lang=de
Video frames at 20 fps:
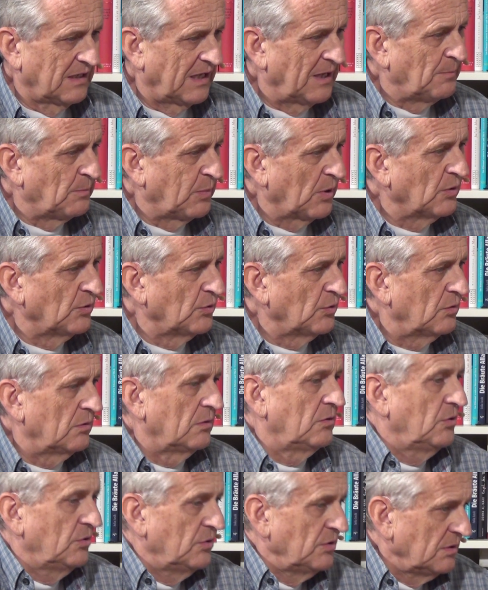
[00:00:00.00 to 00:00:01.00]

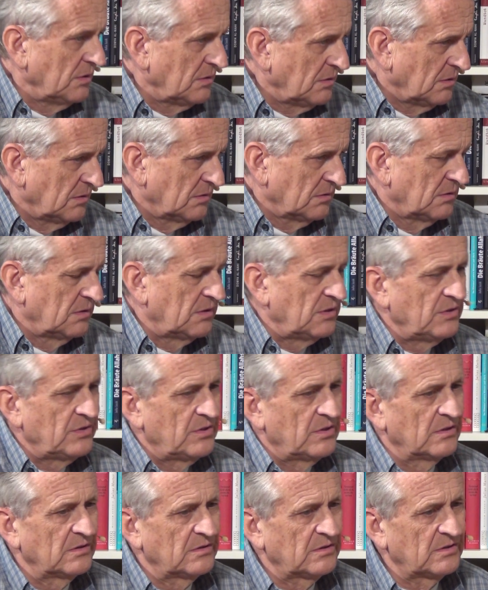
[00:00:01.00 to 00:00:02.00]
gebrochen,
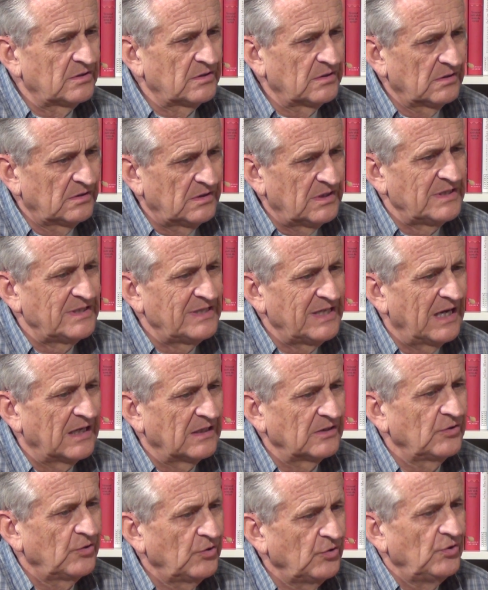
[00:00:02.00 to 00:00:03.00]
dieses, diese
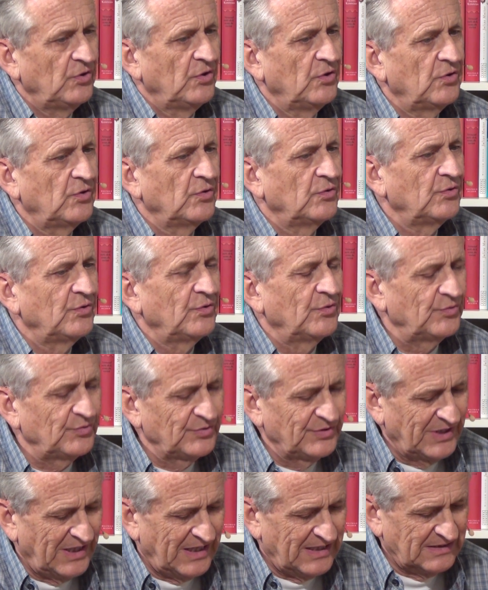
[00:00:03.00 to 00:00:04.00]
Ankündigung,
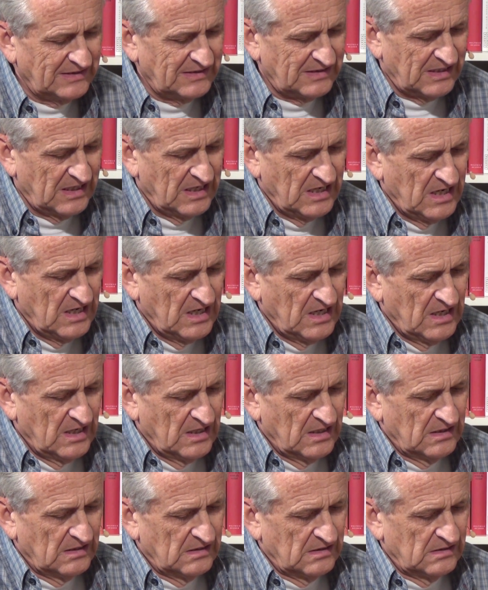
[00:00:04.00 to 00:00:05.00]
und hat
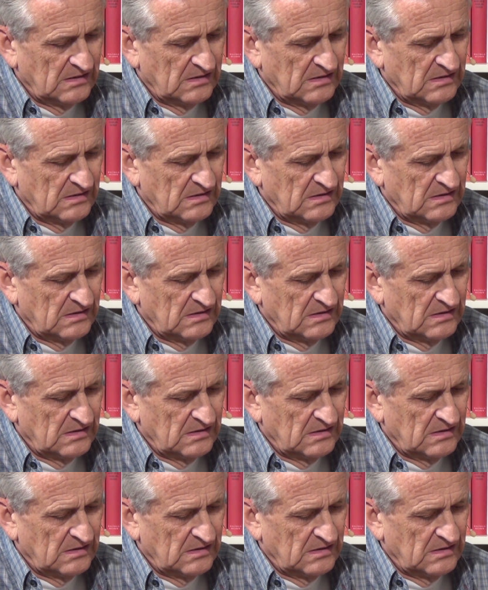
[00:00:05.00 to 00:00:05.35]
äh,